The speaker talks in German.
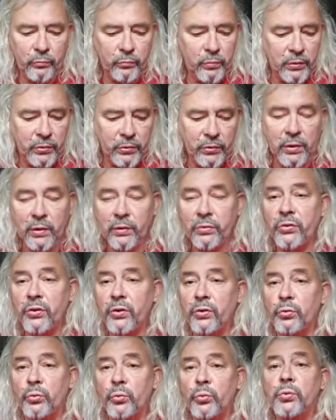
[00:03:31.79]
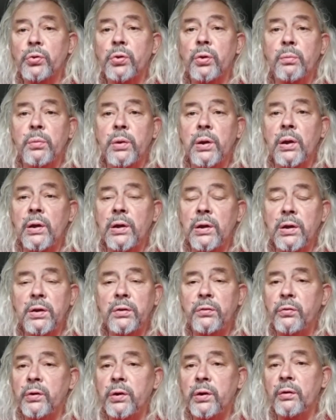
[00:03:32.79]
Wenn sie jetzt hier so unter mir
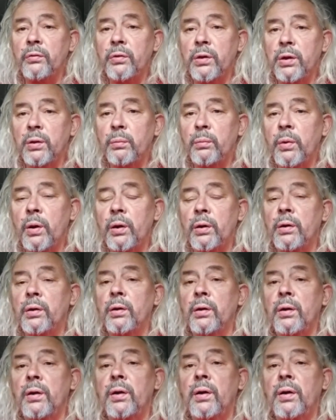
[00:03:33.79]
liegt, wieder wie immer, ne?